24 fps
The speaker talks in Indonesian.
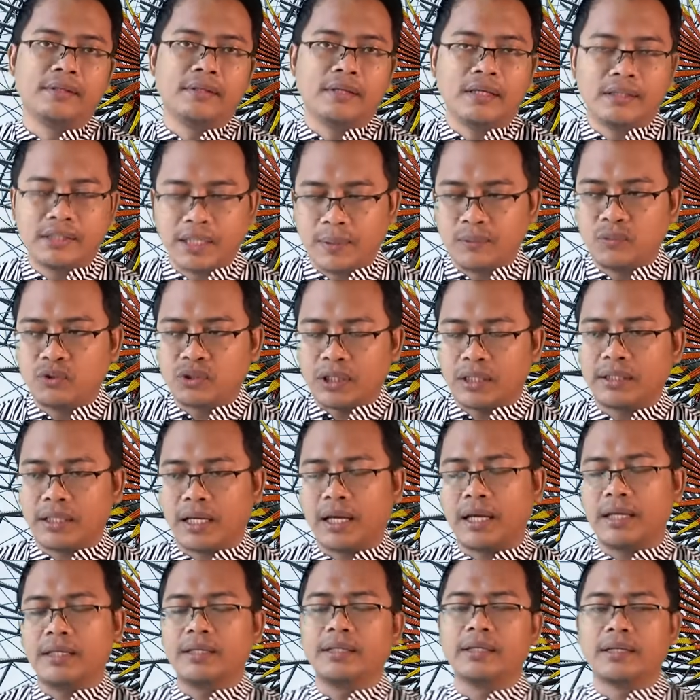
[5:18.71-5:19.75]
Islam
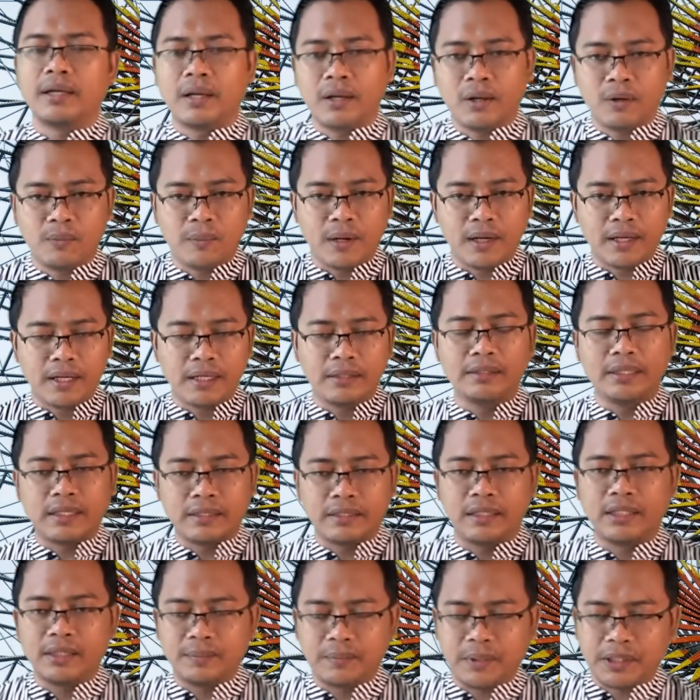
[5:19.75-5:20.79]
Nusantara ini kalau Pak
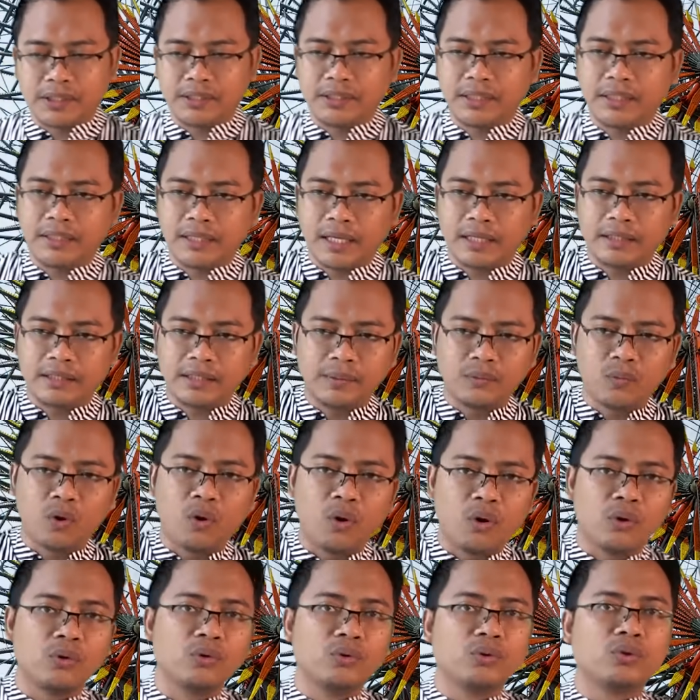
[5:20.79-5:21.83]
Ganjar jadi presiden nanti
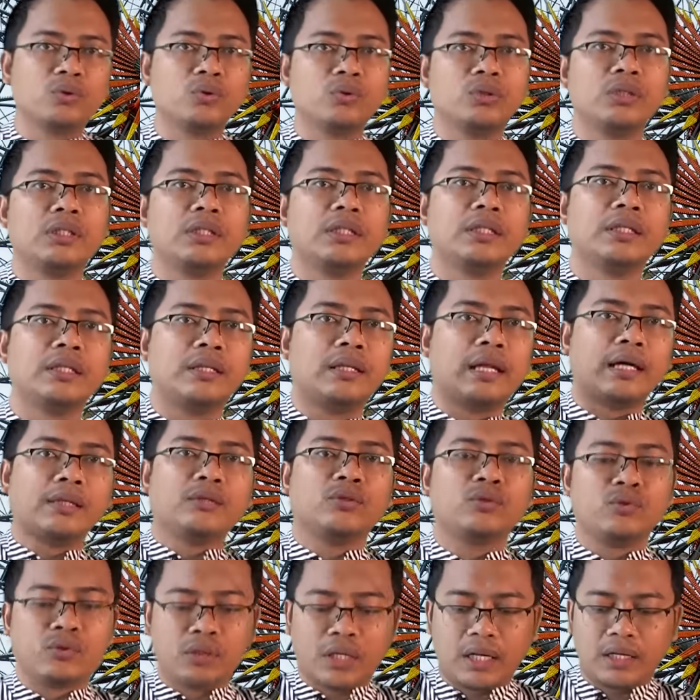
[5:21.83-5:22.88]
mohon untuk
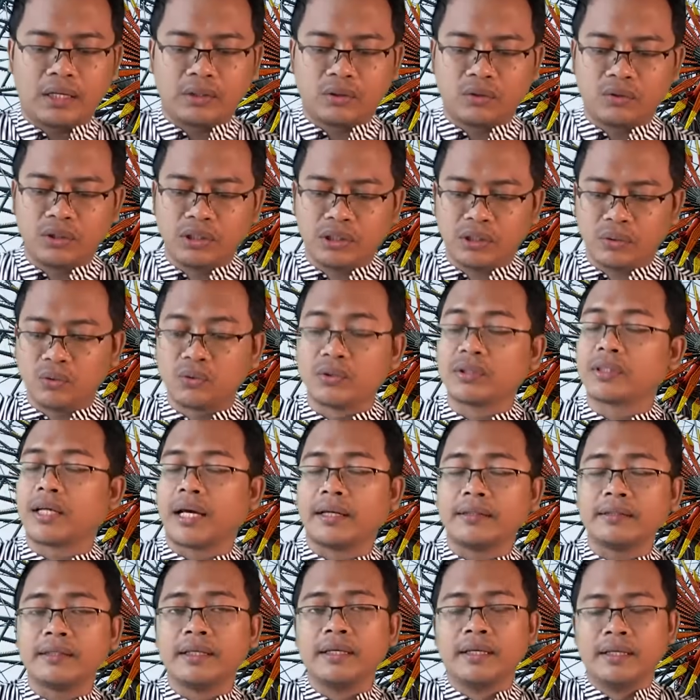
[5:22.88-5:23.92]
dilanjutkan atau
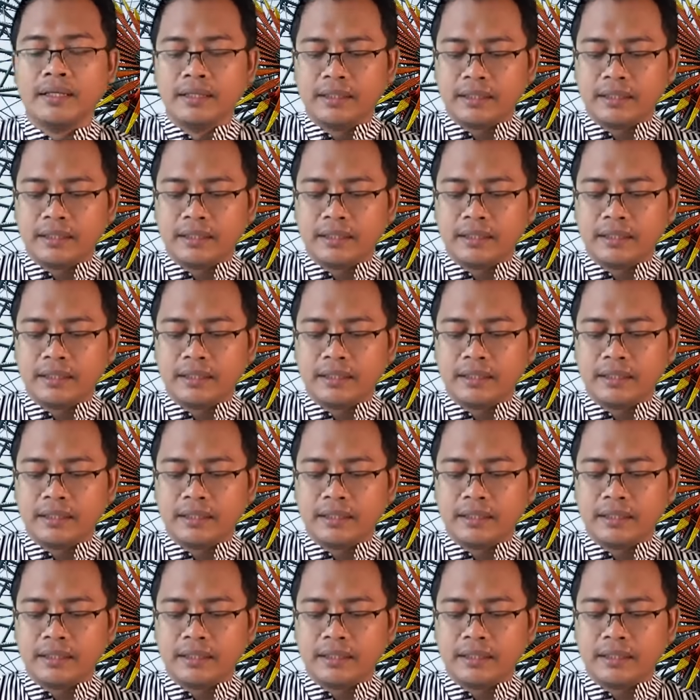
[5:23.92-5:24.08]
diteruskan